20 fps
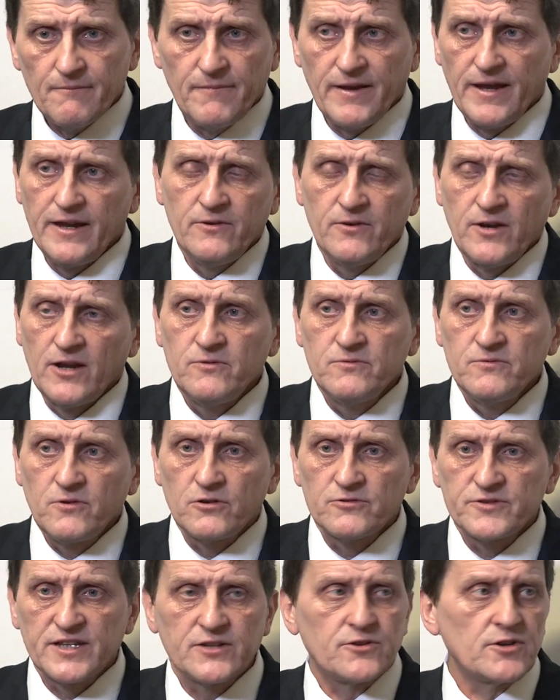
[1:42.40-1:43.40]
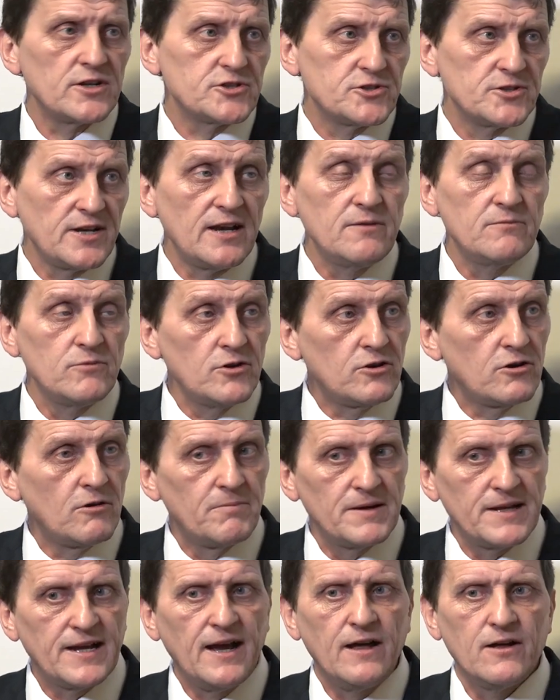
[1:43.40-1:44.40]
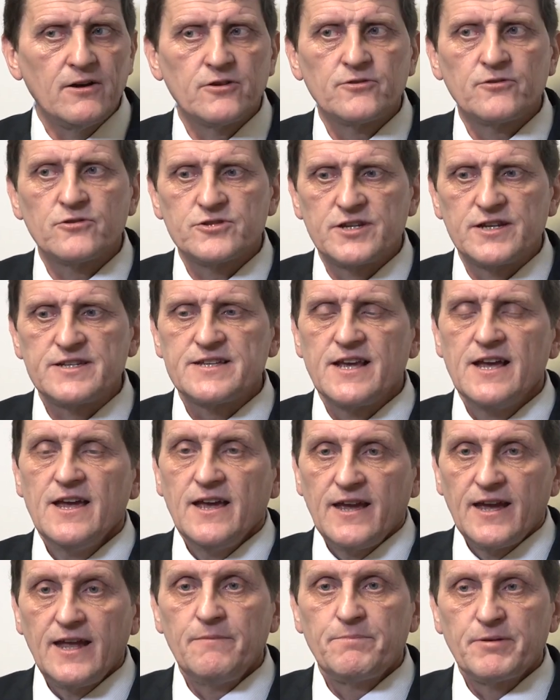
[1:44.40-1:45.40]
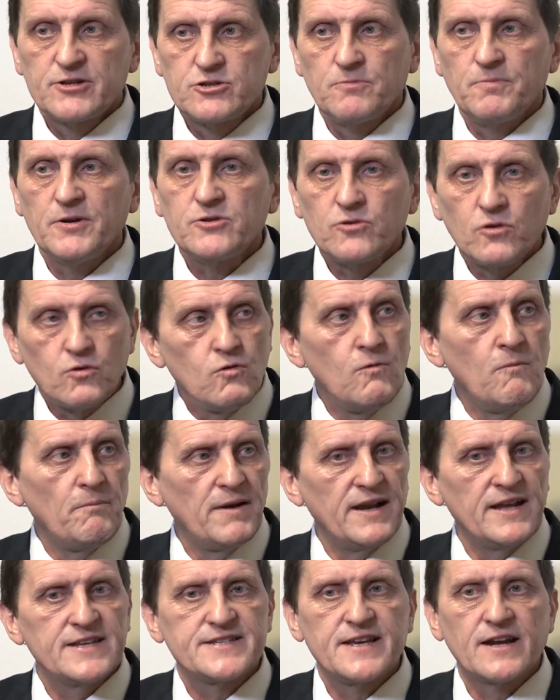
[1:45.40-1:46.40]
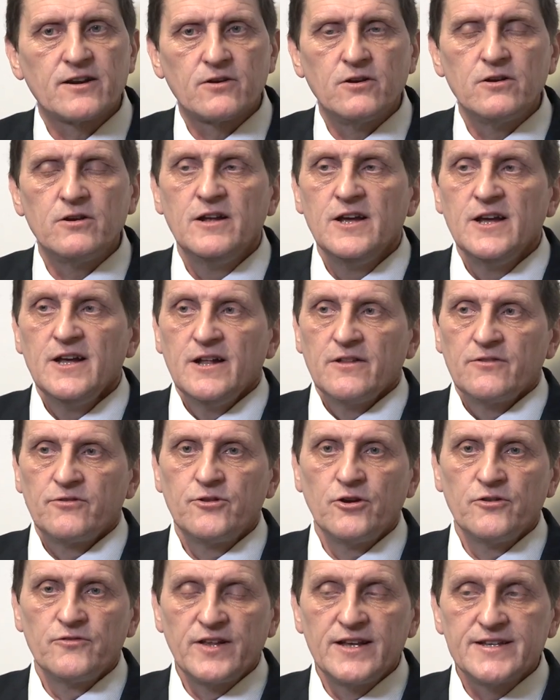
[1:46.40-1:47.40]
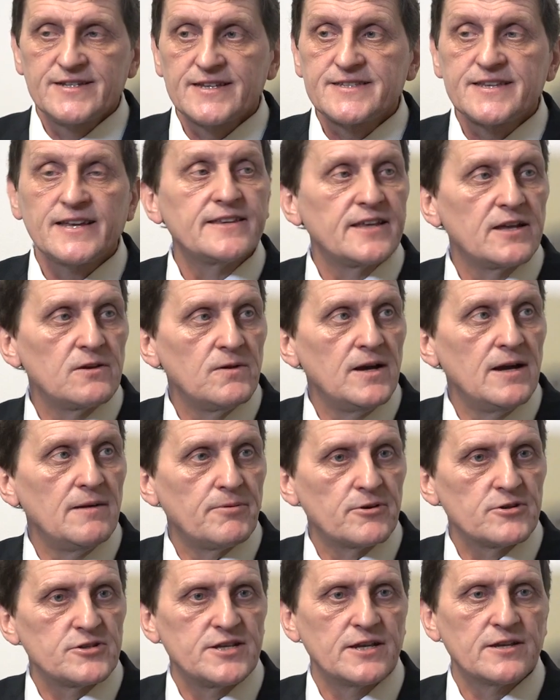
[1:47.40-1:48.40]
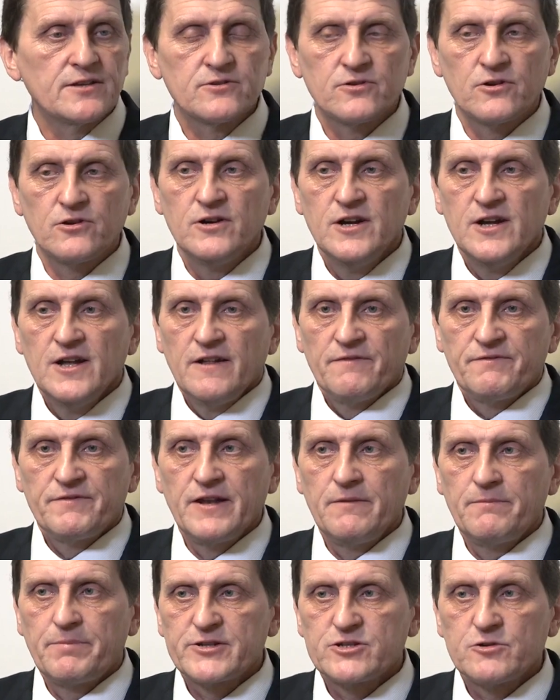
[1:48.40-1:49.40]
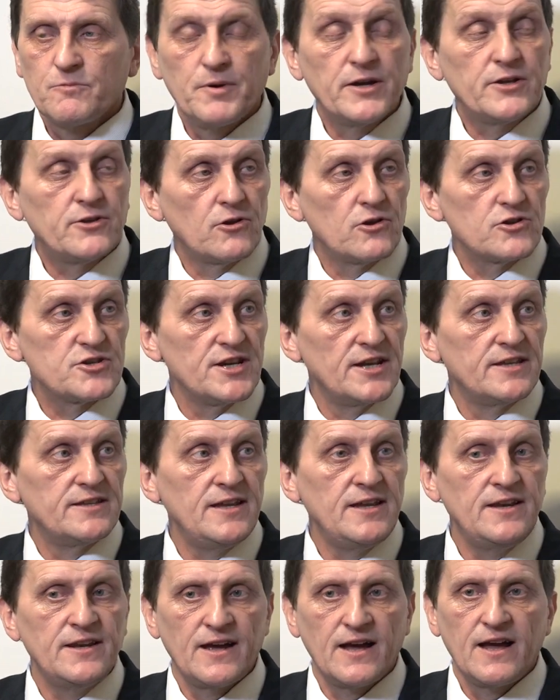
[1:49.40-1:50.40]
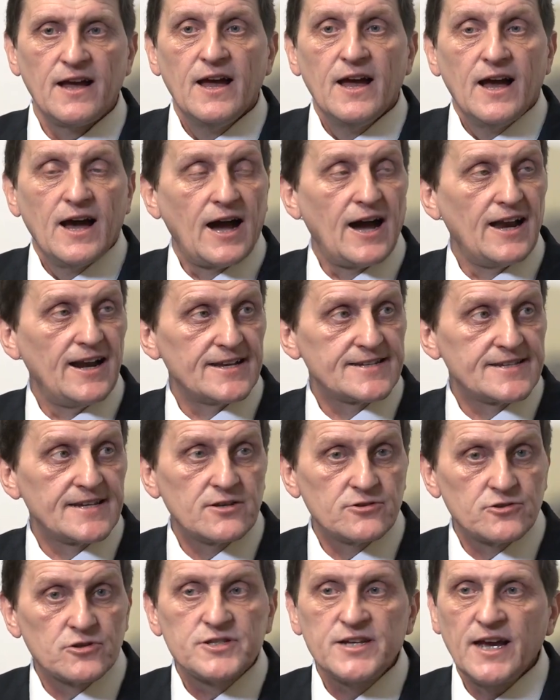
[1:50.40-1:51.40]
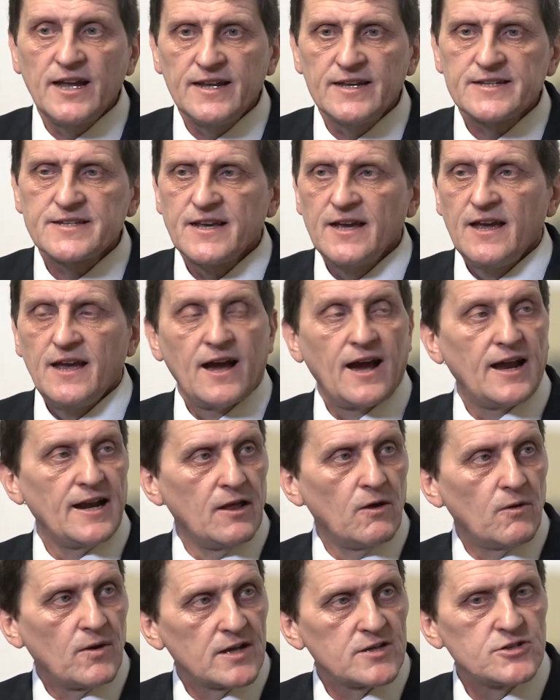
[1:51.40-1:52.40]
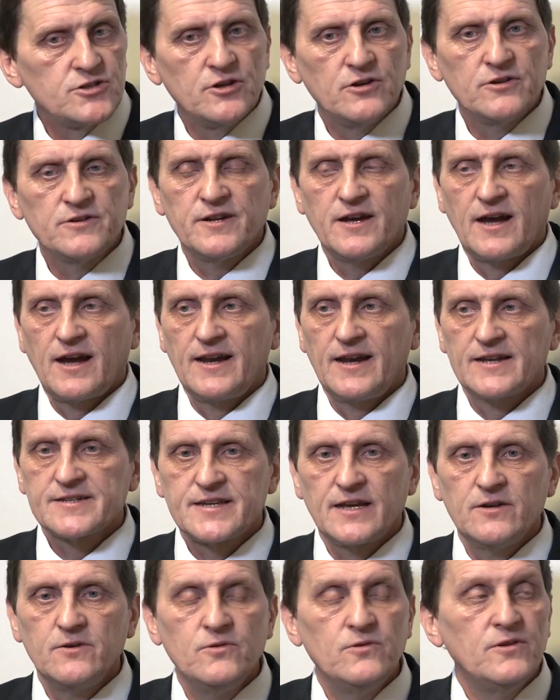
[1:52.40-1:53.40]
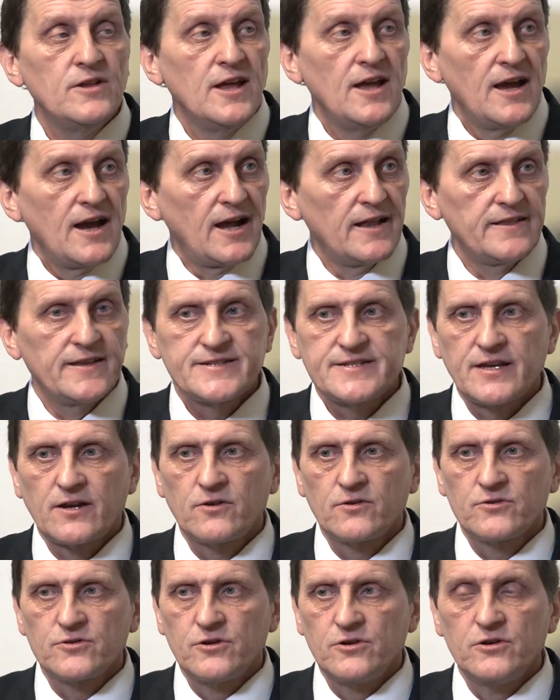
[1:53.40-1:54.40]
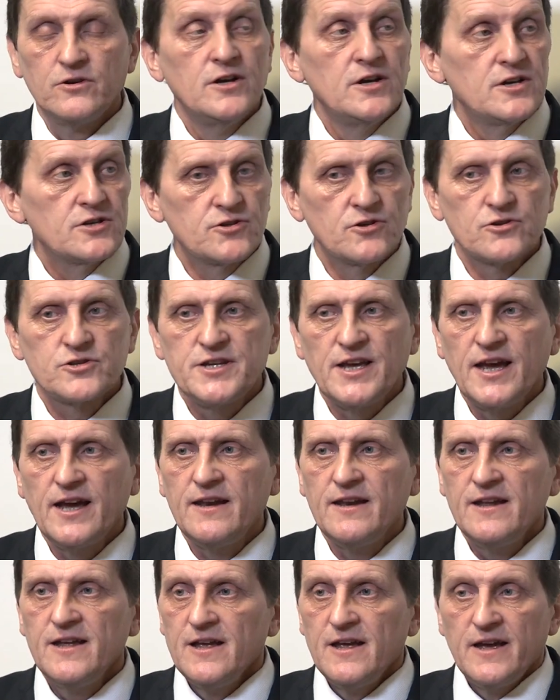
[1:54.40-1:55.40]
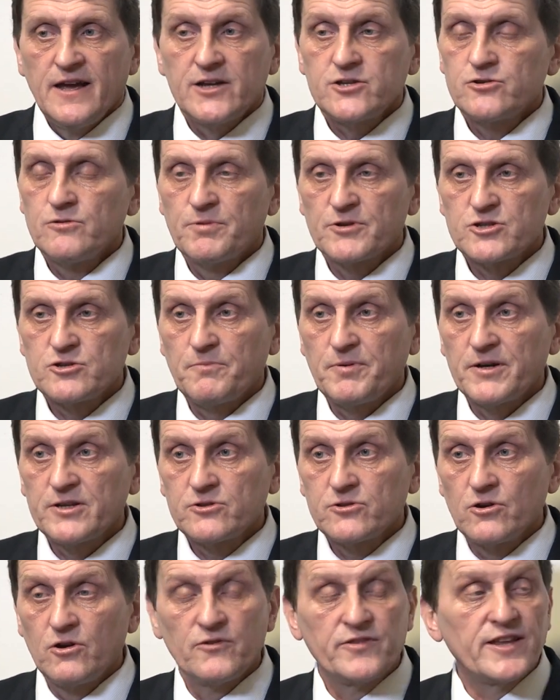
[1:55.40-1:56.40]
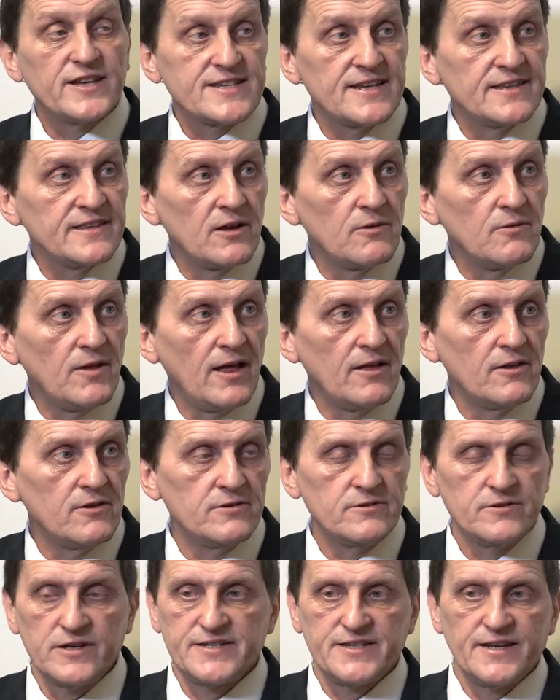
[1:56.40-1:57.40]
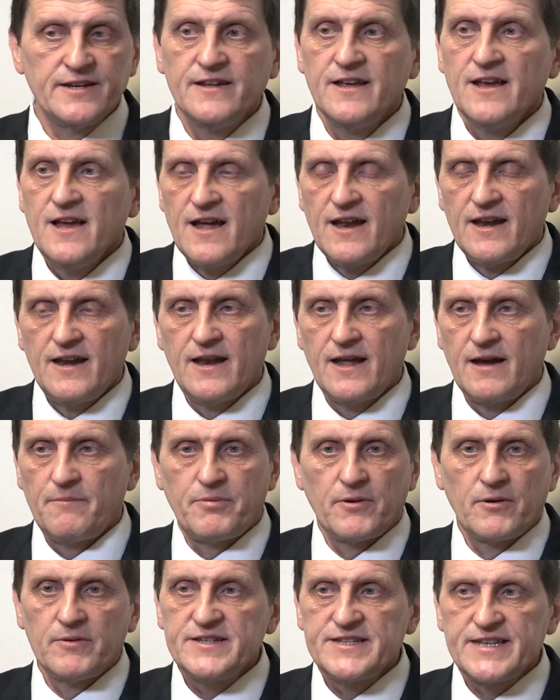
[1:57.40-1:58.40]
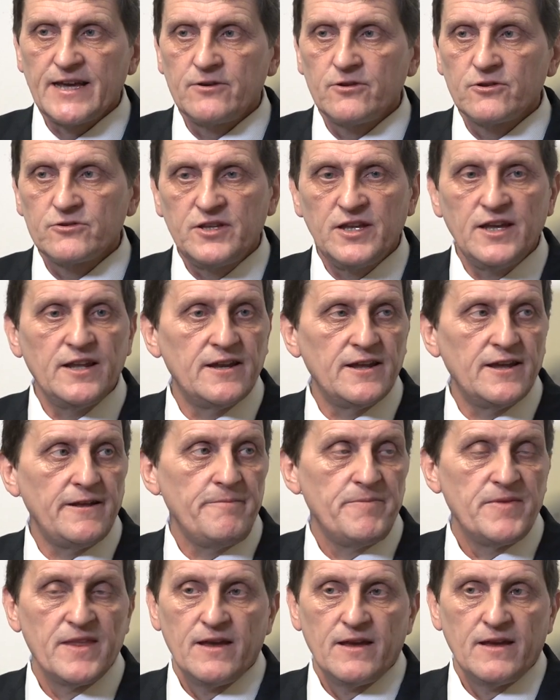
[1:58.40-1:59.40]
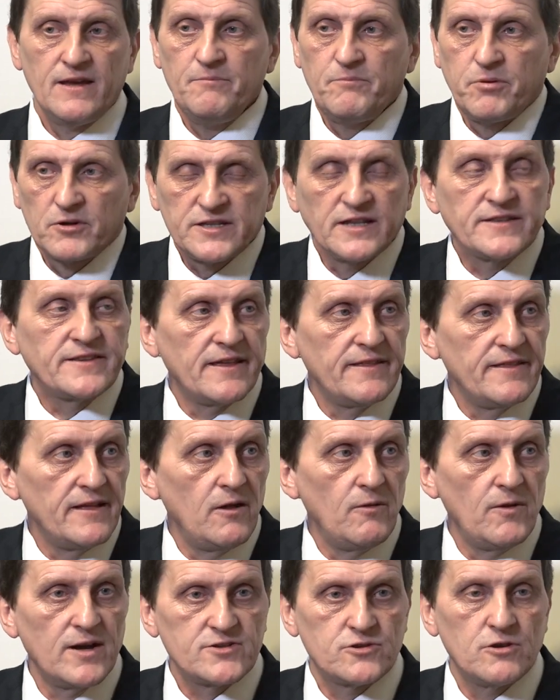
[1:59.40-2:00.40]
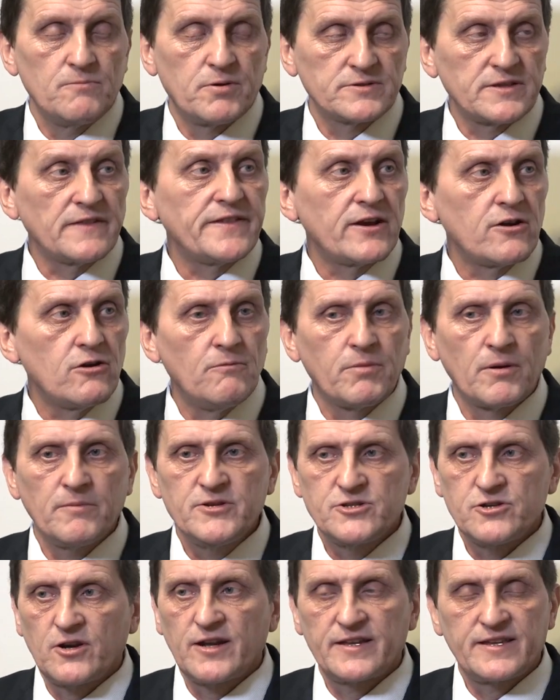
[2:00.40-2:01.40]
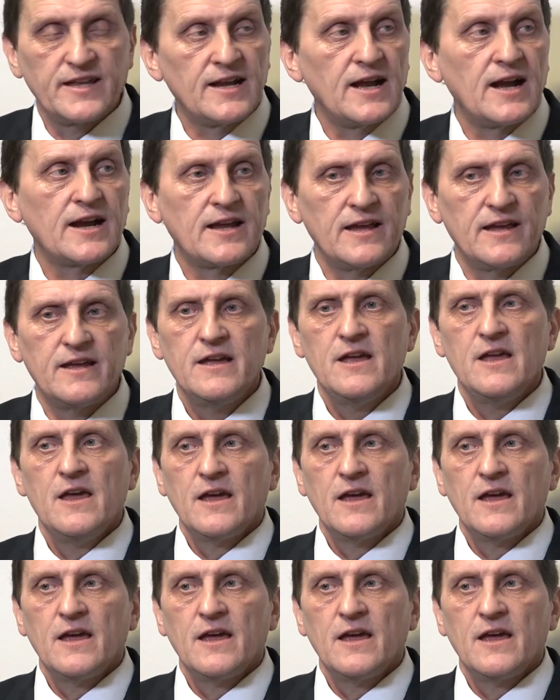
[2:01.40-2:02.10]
en, un contexto nacional muy complicado. Entonces, el presupuesto cumple ese rol donde el 69% del presupuesto se destina a las áreas sociales, a la educación, a la salud, al desarrollo social. Es un presupuesto desendeudado, es decir, la provincia no tiene importantes deudas o importantes compromisos que tenga que